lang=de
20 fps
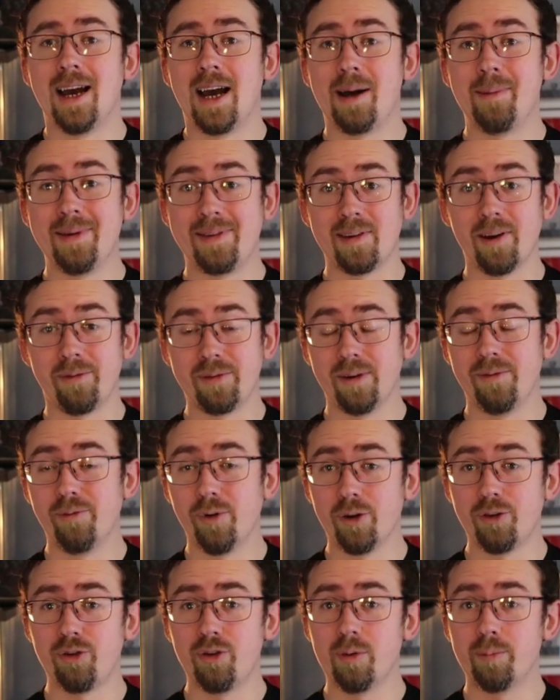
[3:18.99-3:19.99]
Aber jetzt auf dem
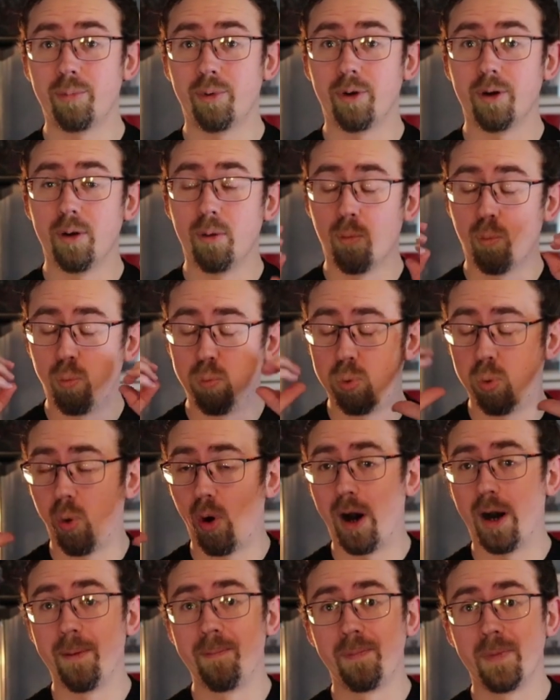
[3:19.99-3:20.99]
Virtual Boy,
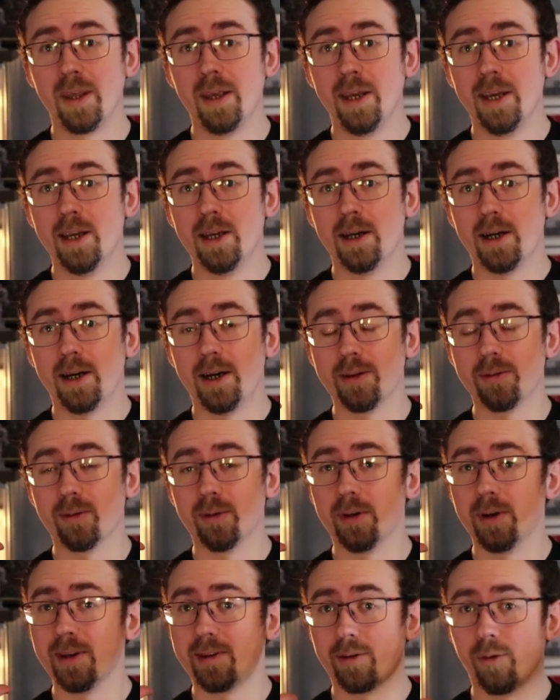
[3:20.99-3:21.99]
boah,
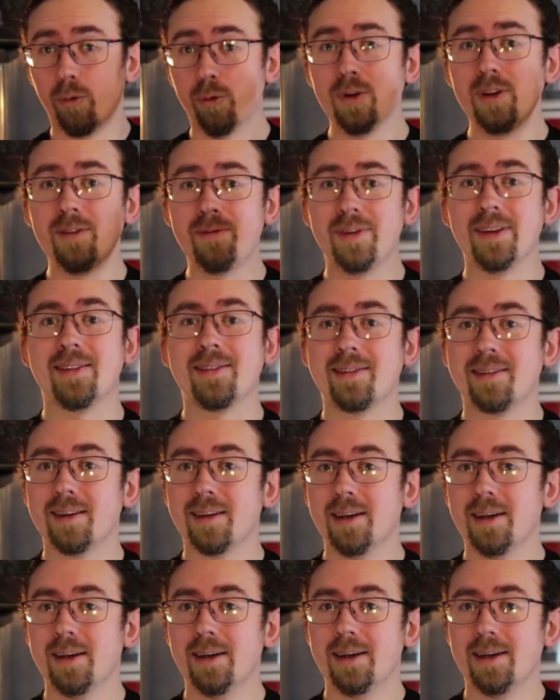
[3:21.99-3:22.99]
also ist ohne
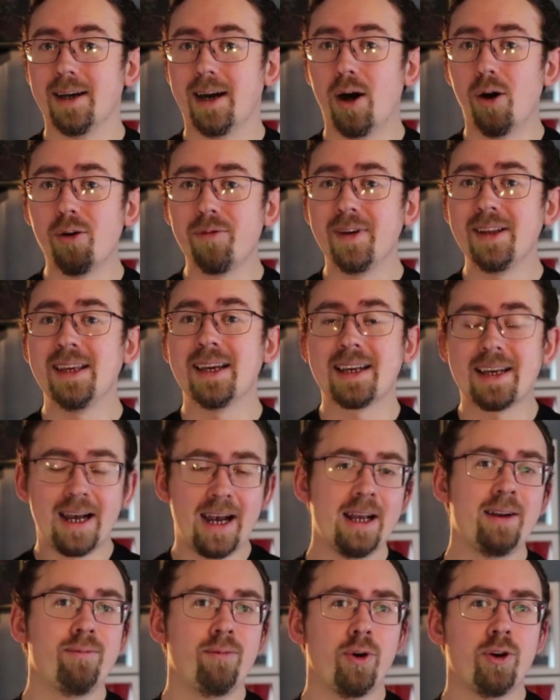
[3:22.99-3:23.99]
Witz, auch wenn ihr
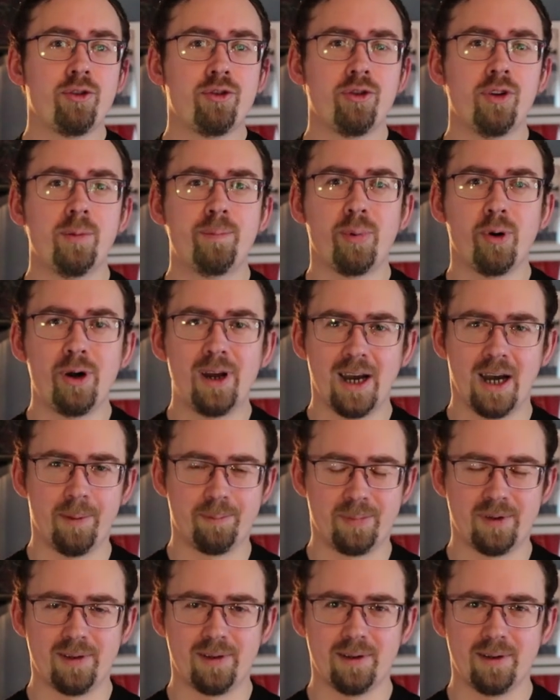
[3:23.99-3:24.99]
keinen Virtual Boy
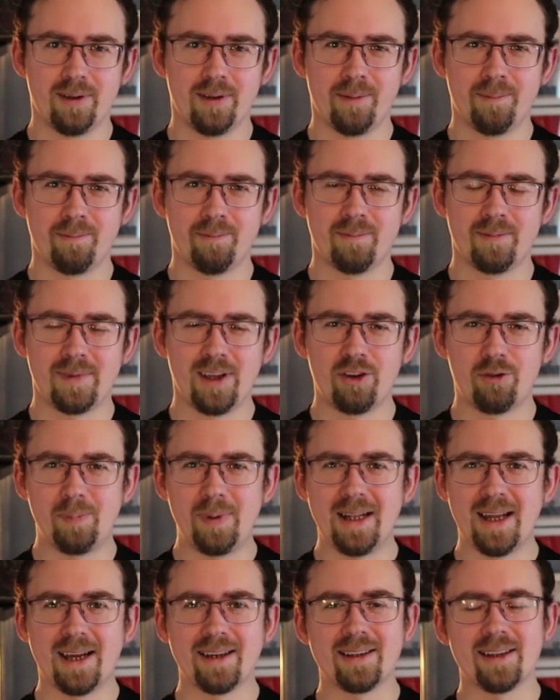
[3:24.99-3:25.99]
habt, ähm, das
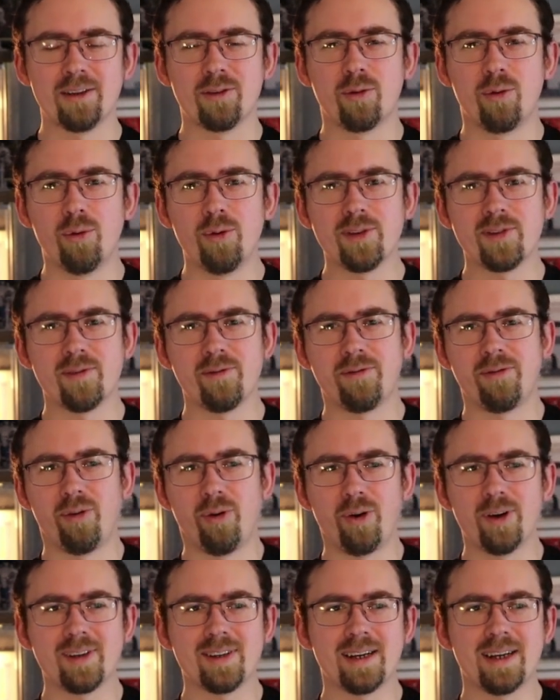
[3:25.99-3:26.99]
Spiel hat den großen
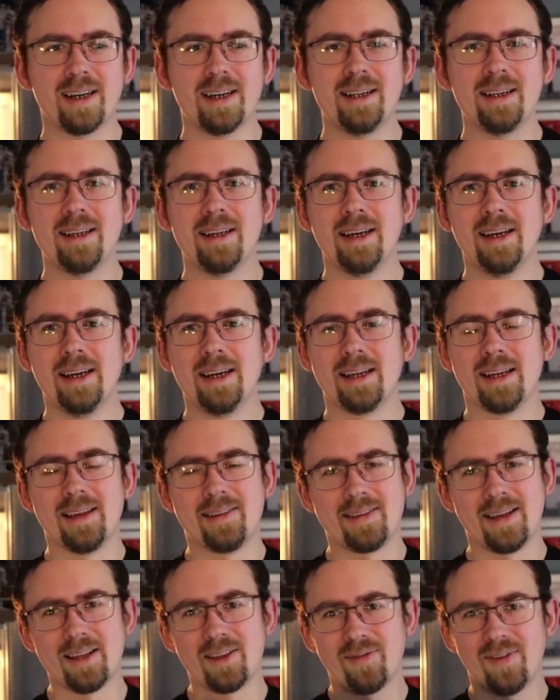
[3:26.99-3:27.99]
Vorteil,
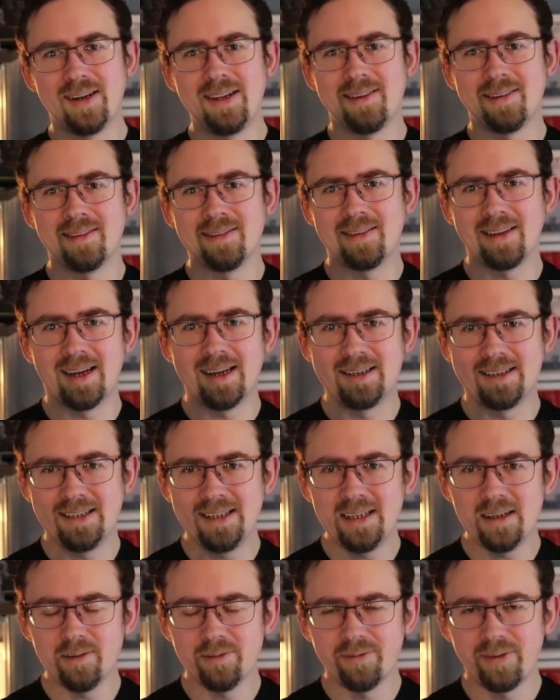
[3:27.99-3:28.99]
es hat zwar diesen
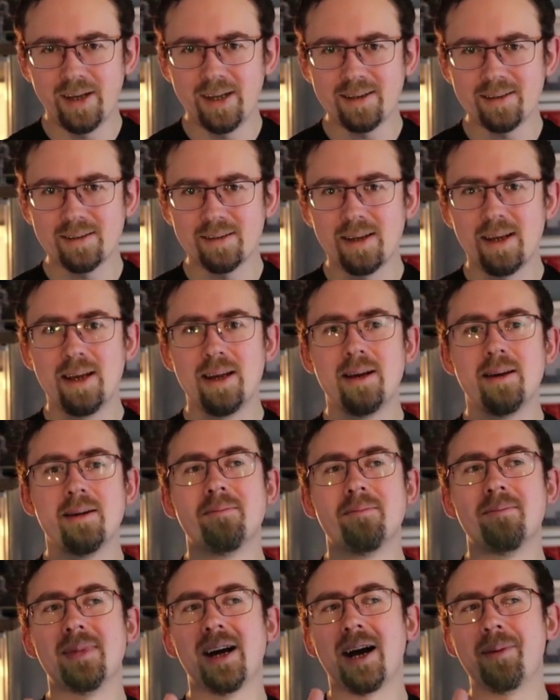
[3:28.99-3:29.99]
3D-Effekt,
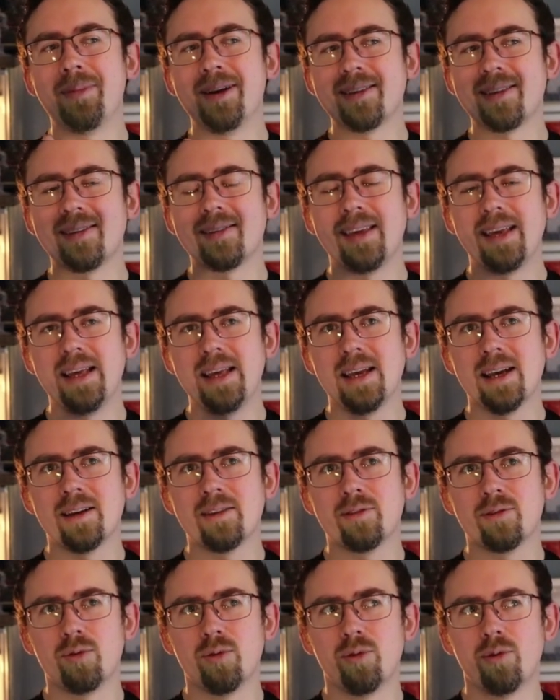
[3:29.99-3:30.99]
aber es ist
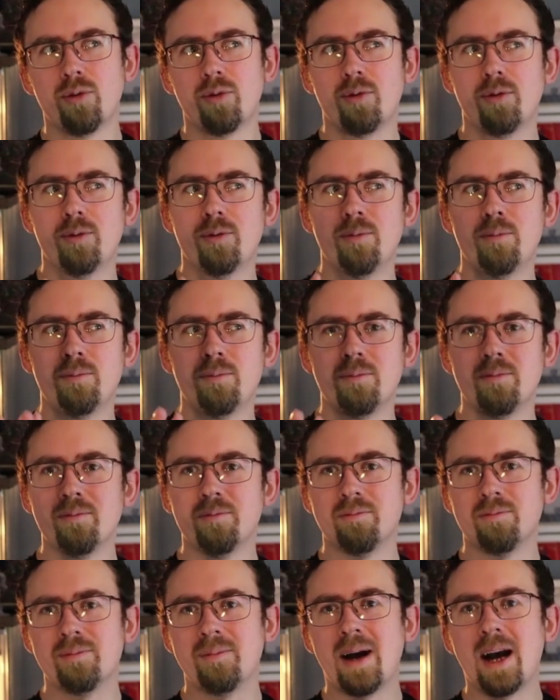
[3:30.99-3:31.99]
eher so
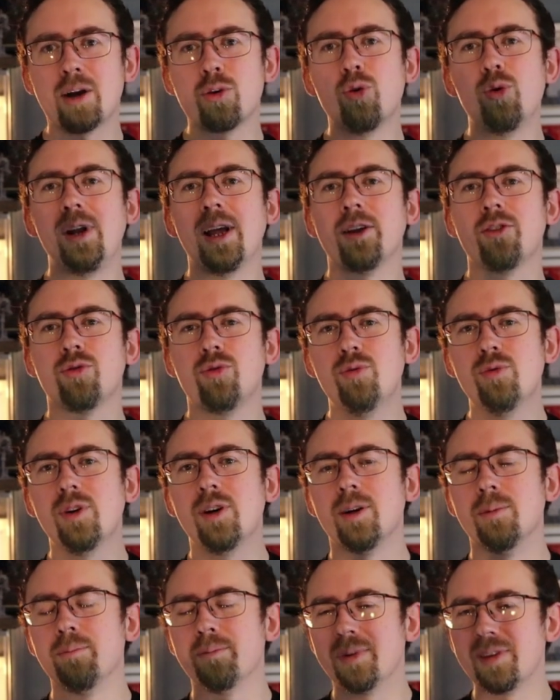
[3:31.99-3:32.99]

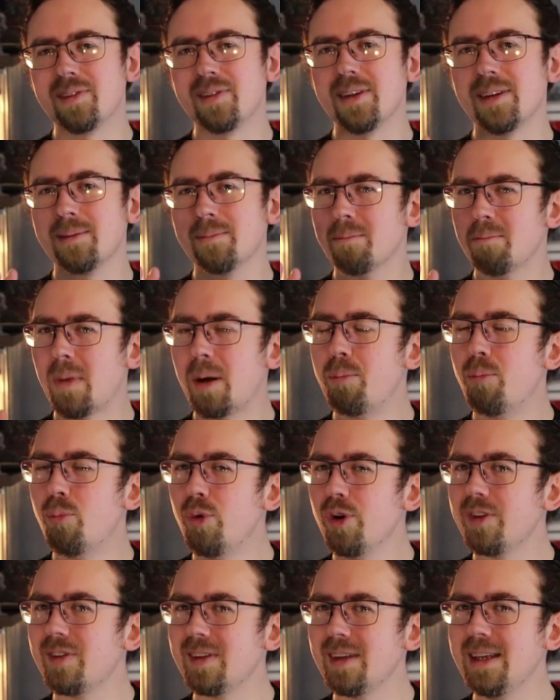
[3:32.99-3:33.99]
Makulatur, ein bisschen, man
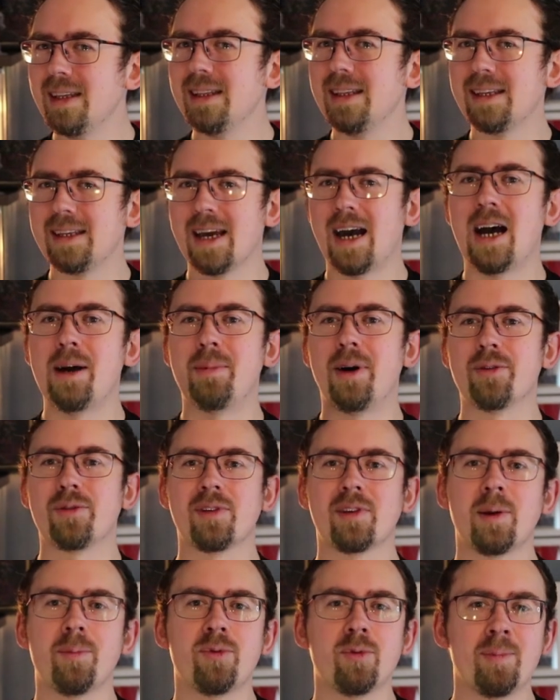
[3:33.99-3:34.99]
muss ihn nicht haben. Also
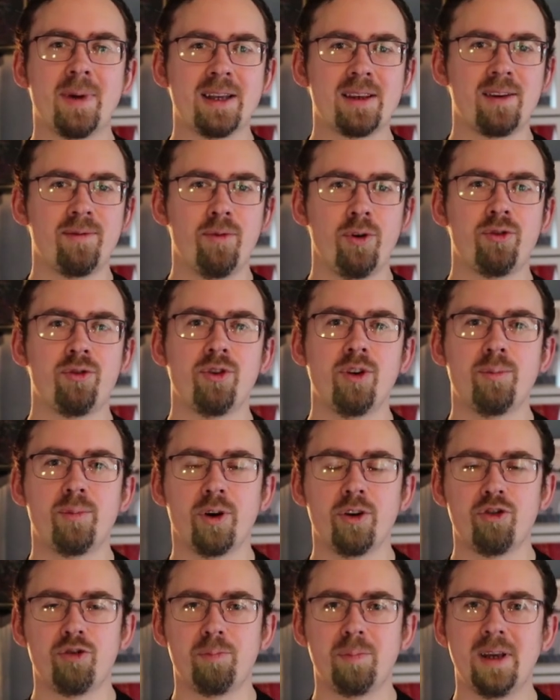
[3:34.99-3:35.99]
es gibt so manche Virtual
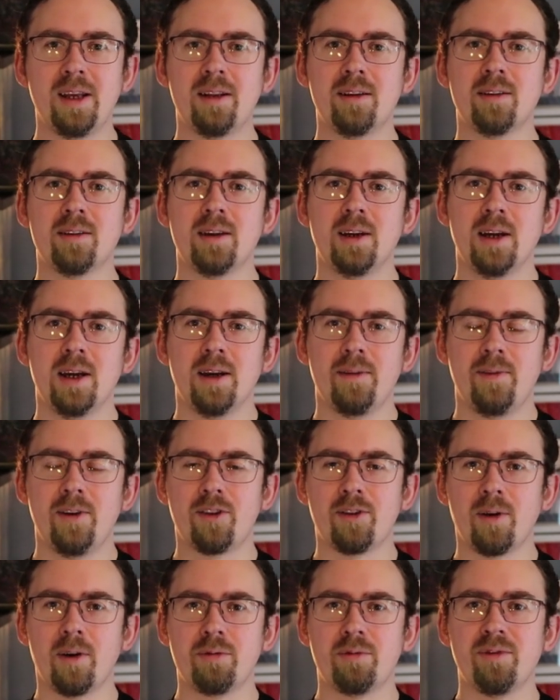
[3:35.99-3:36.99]
Boy Spiele, wie
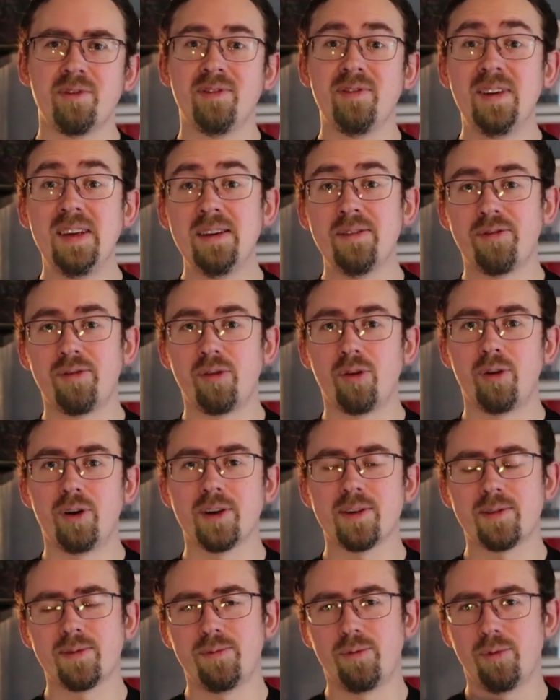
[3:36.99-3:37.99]
zum Beispiel
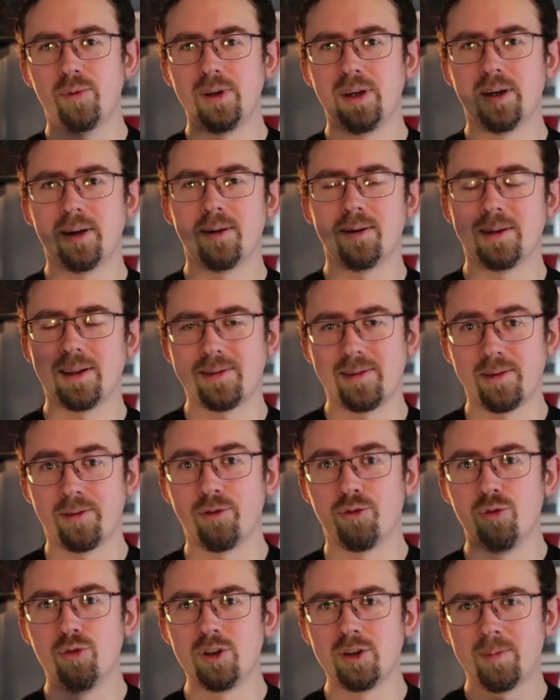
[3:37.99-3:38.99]
V-Force, wo ja, das ist
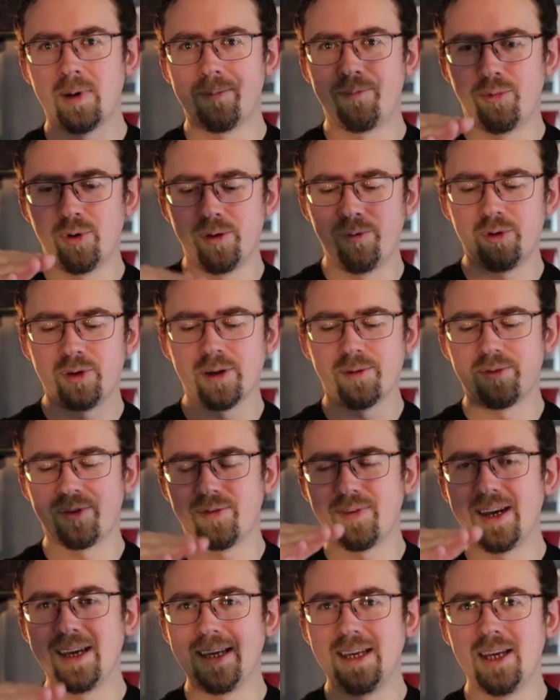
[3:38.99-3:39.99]
ein Shoot'em wo er wirklich auf
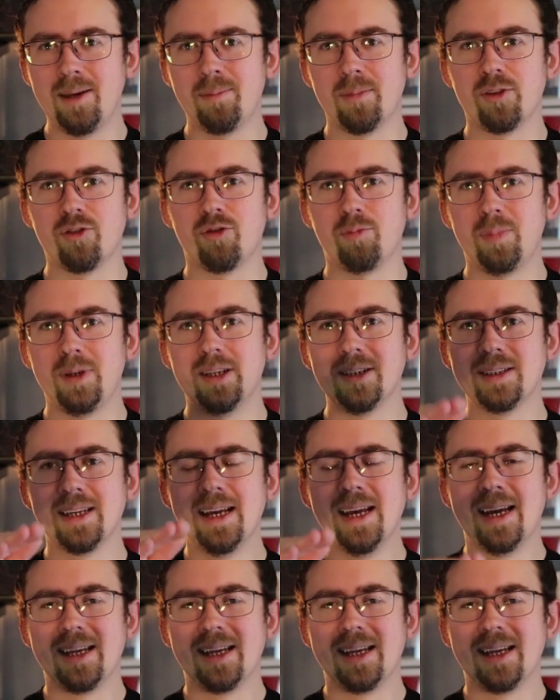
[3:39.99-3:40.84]
zwei Ebenen spielt.